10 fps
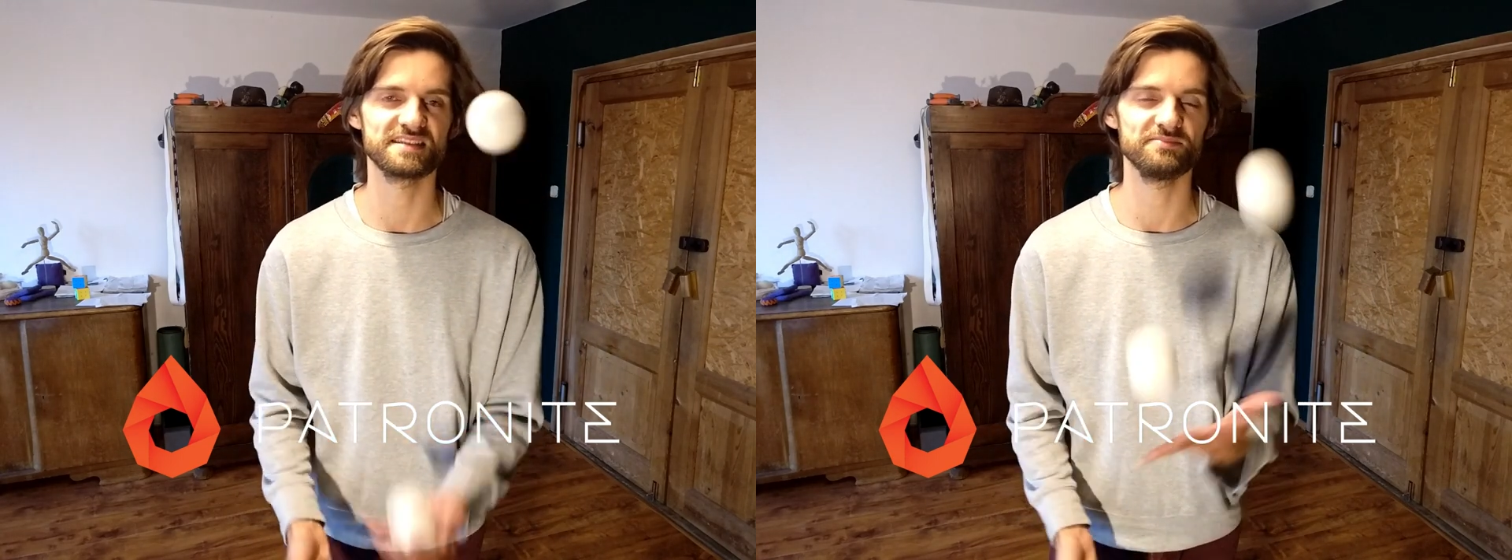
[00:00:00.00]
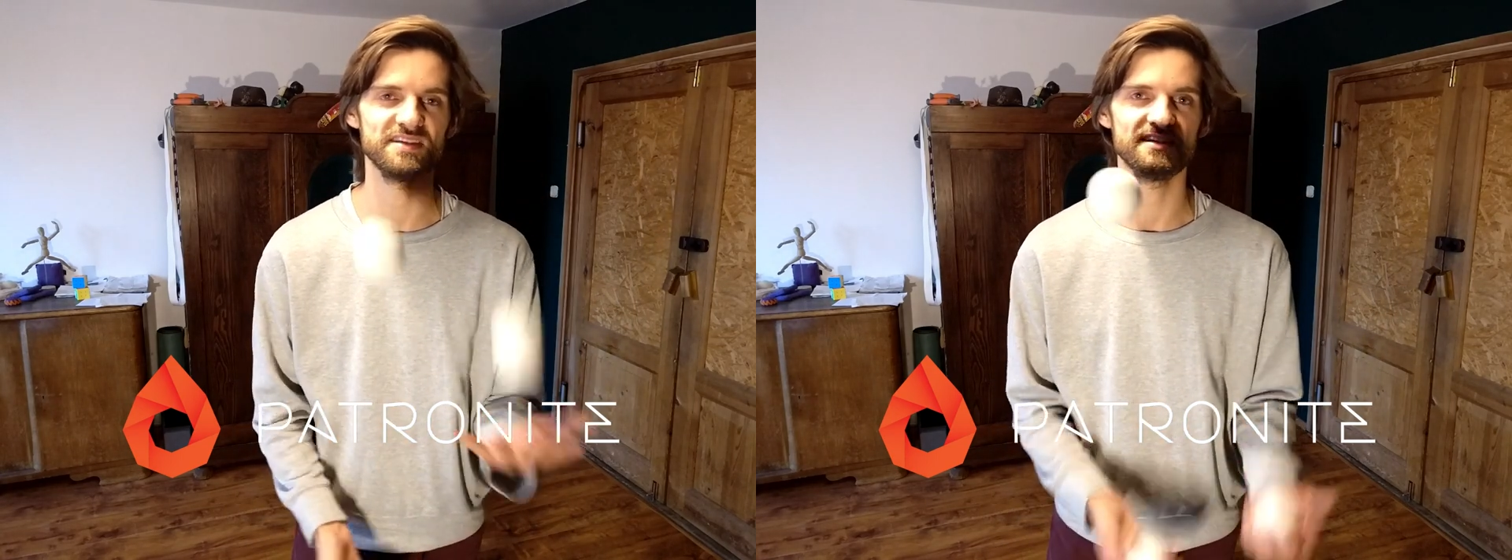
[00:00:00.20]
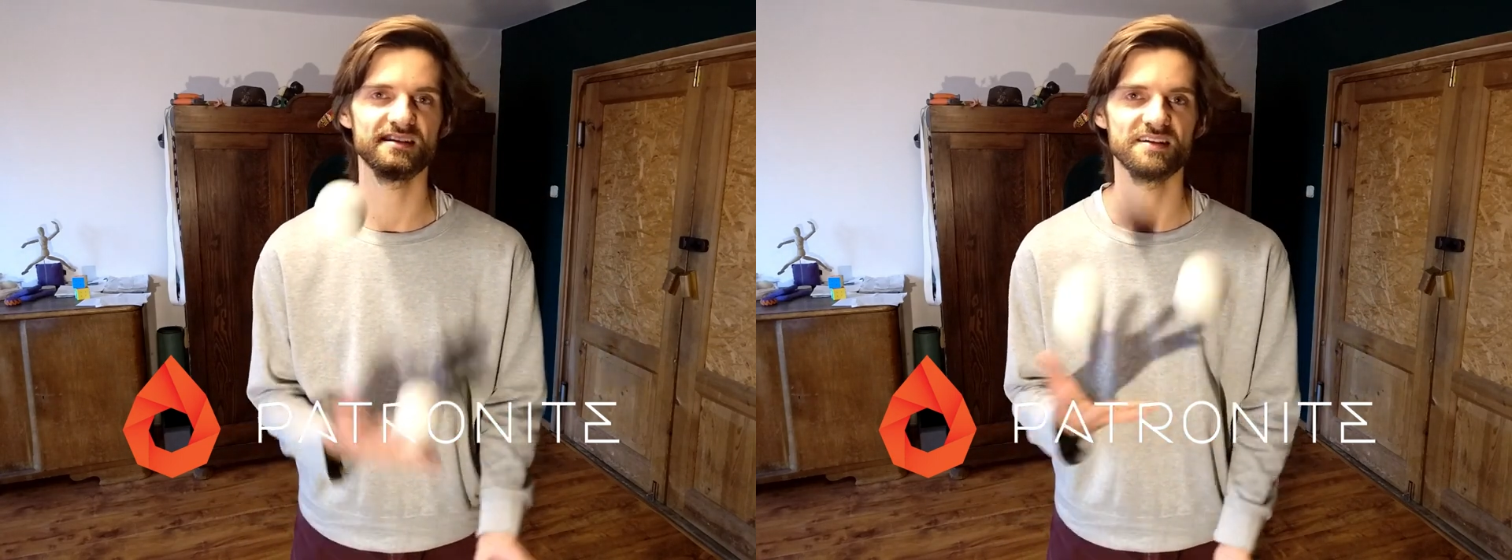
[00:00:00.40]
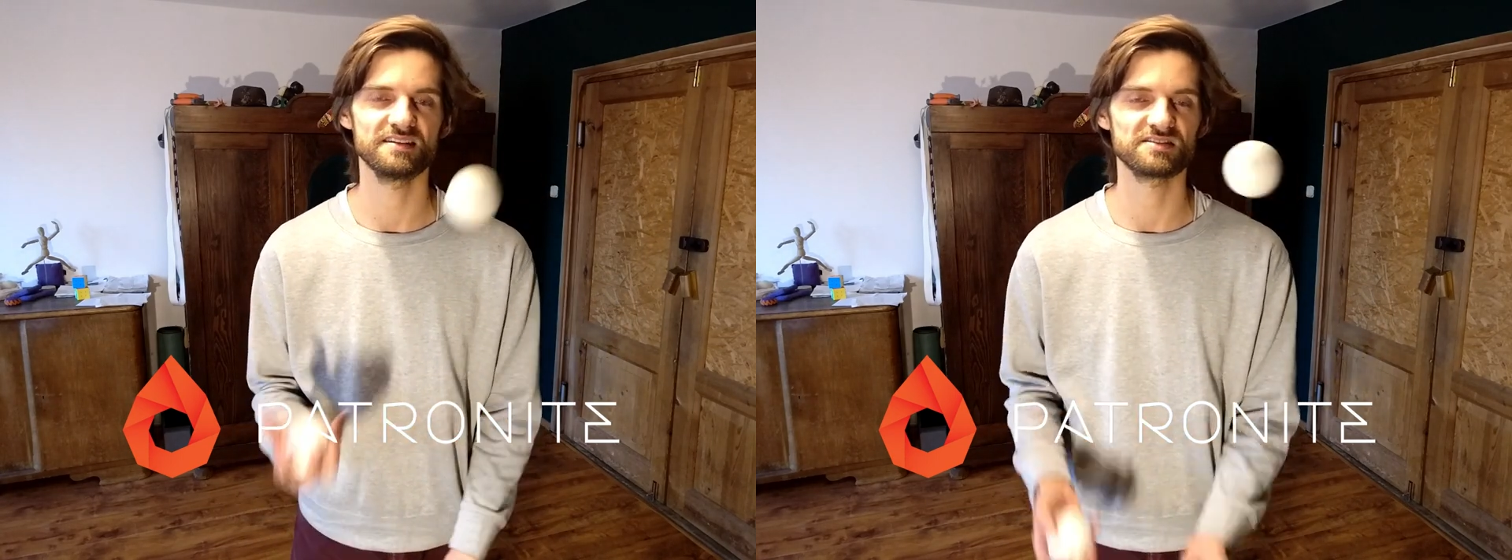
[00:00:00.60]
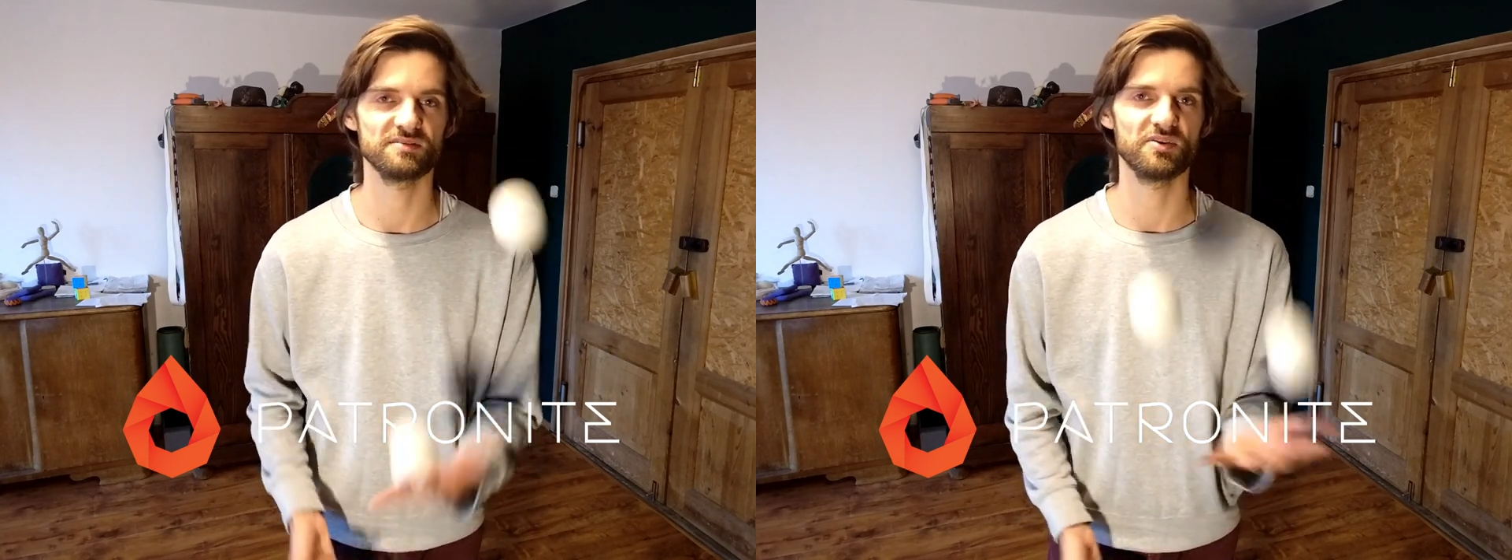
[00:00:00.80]
tymi,
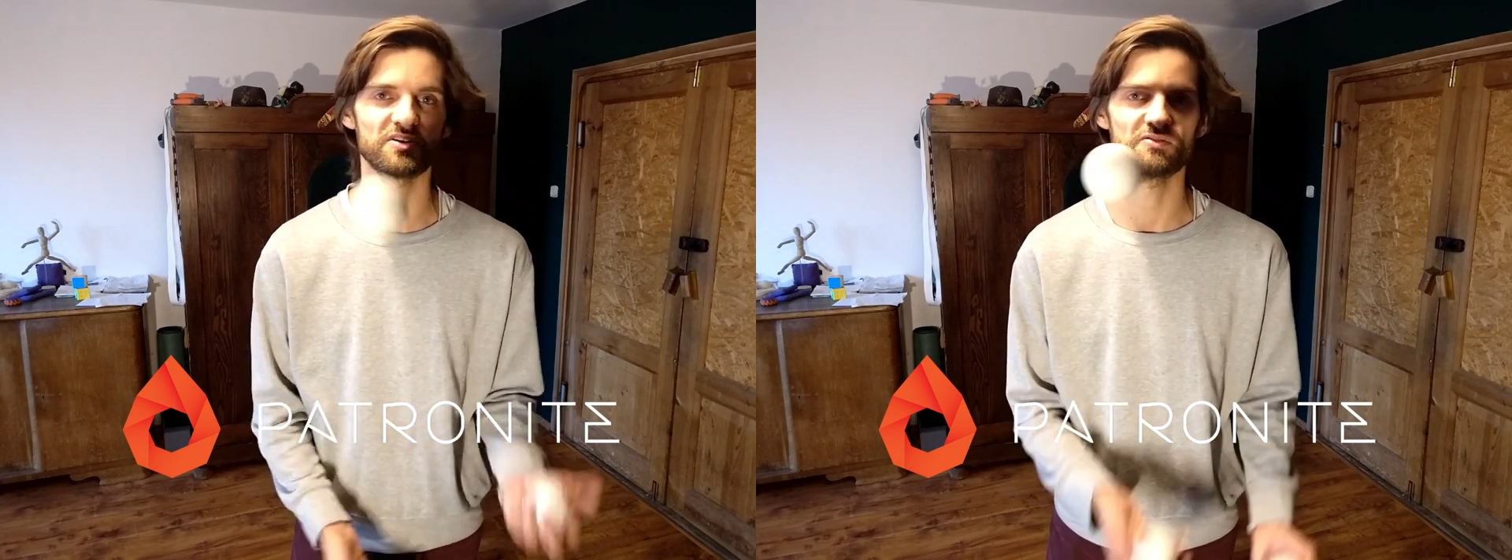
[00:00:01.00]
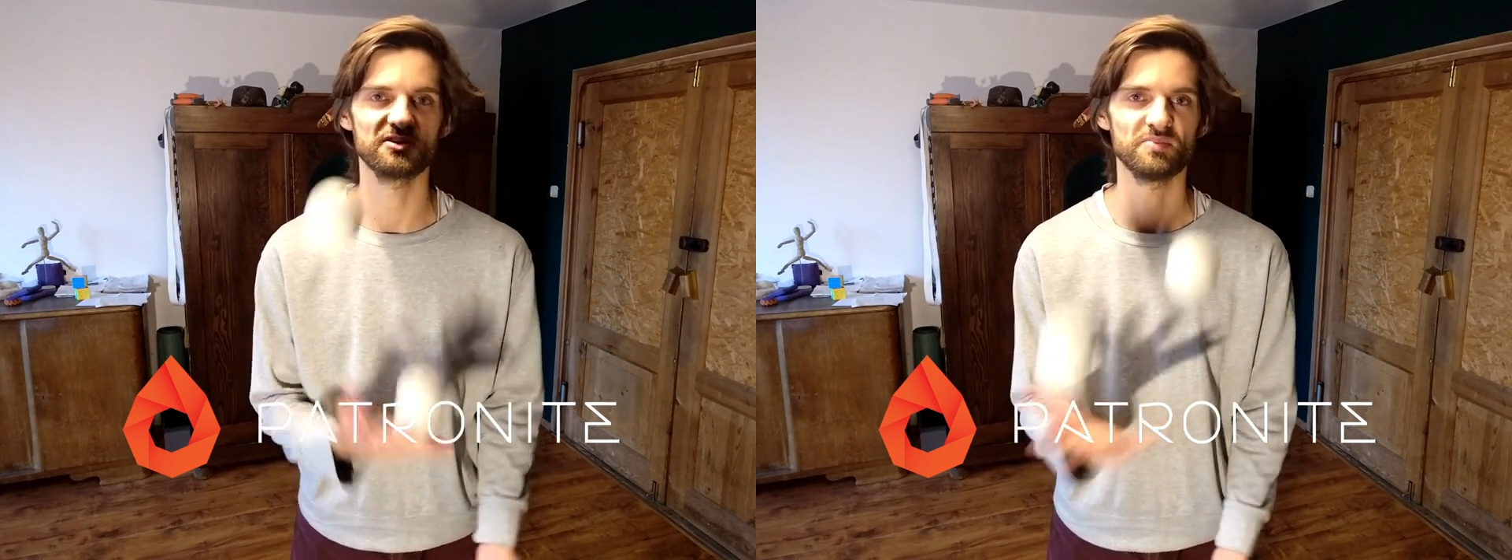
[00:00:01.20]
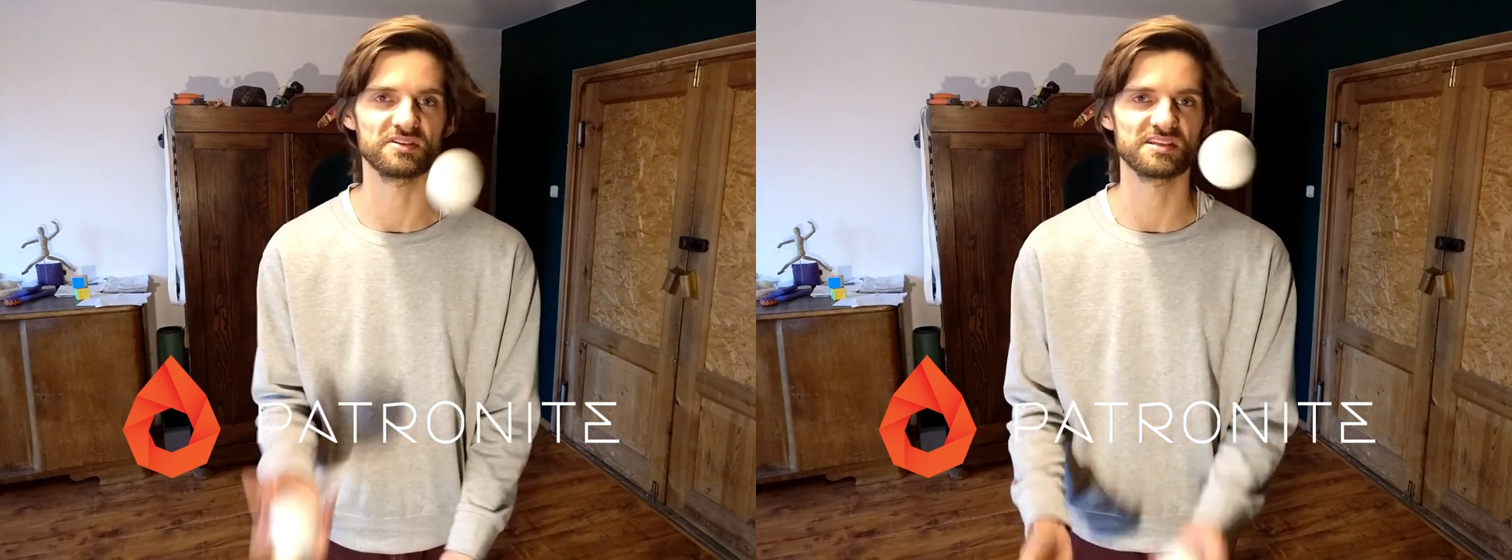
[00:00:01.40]
co mogą go